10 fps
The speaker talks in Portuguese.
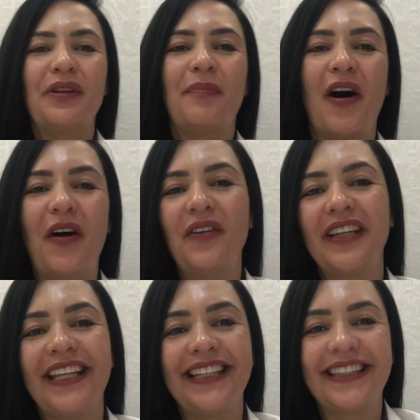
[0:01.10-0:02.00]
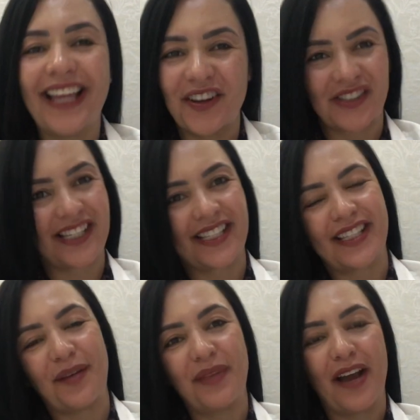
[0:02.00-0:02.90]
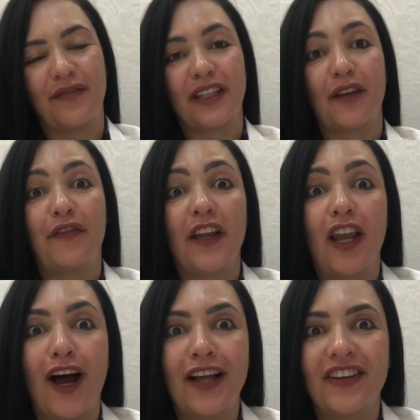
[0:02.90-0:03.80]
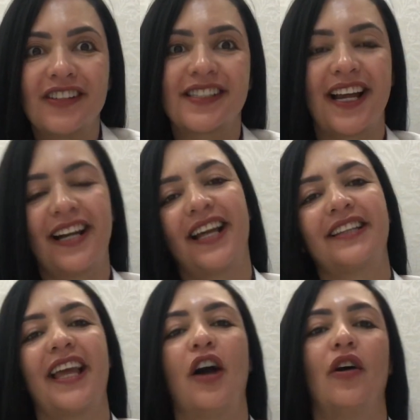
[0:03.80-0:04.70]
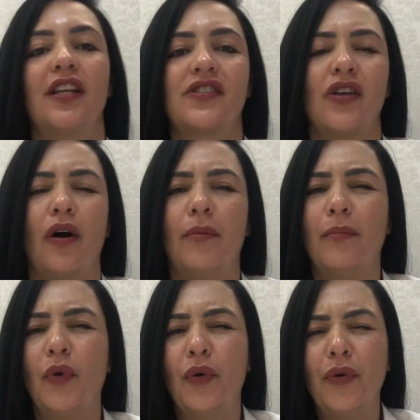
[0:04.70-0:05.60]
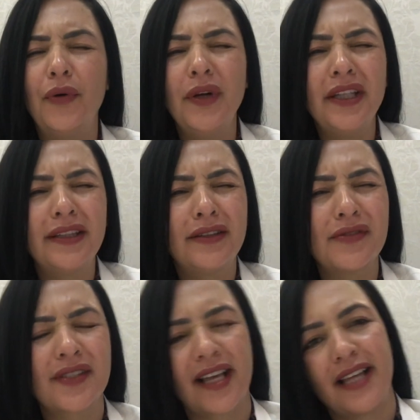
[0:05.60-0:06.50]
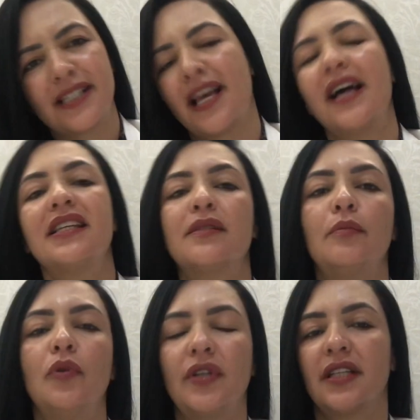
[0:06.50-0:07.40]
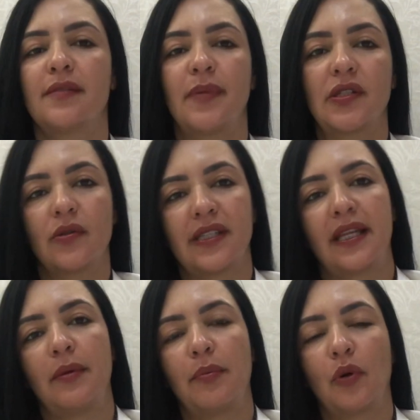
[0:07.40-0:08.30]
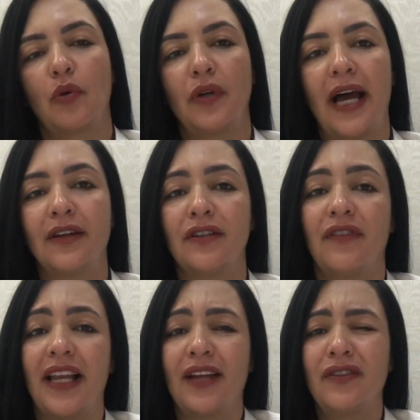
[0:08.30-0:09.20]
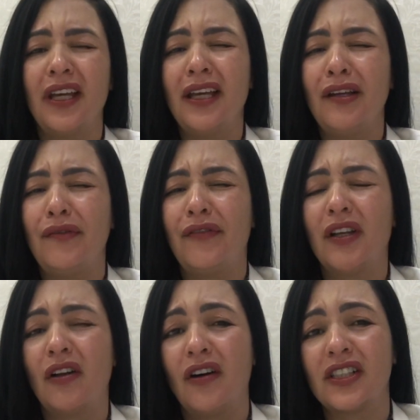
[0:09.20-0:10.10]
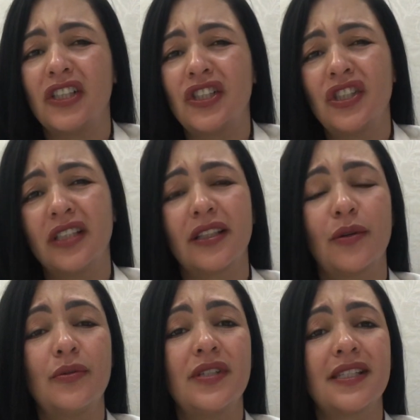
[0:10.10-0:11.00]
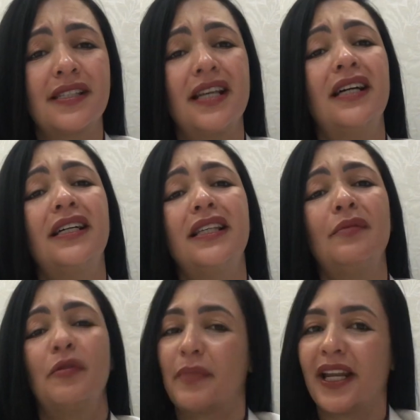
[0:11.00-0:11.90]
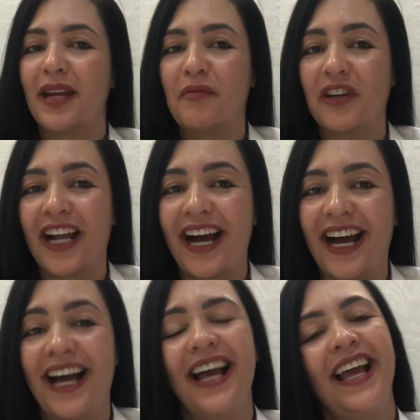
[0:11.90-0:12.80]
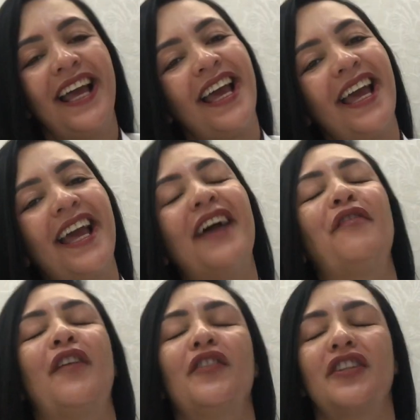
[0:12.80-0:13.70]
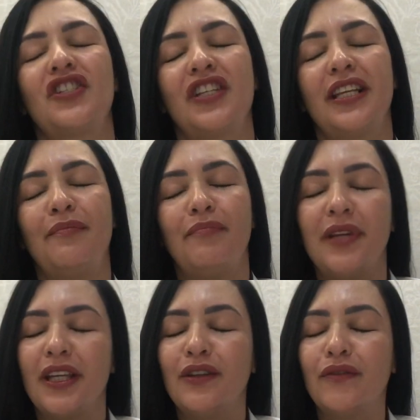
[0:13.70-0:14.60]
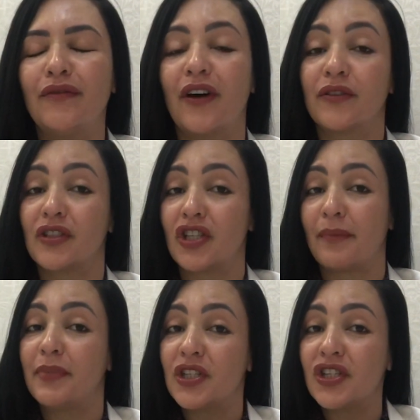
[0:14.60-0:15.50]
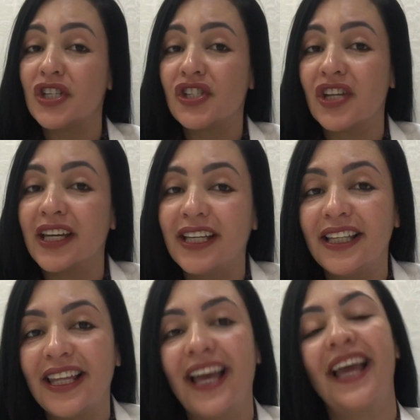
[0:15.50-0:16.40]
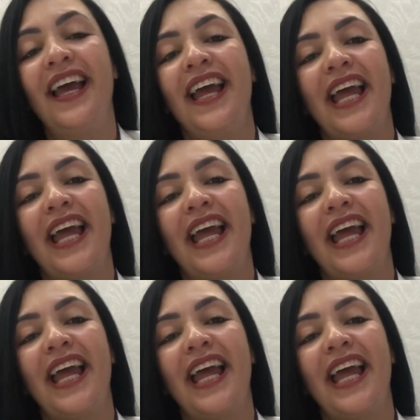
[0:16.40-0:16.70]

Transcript: bom, lindeusas da minha vida? Filó do ser da terra. Olha só, muitos casais, muitas pessoas têm me procurado e falado: Ih, Filó, a gente anda com desânimo para namorar, é falta de libido, falta de apetite aí, né?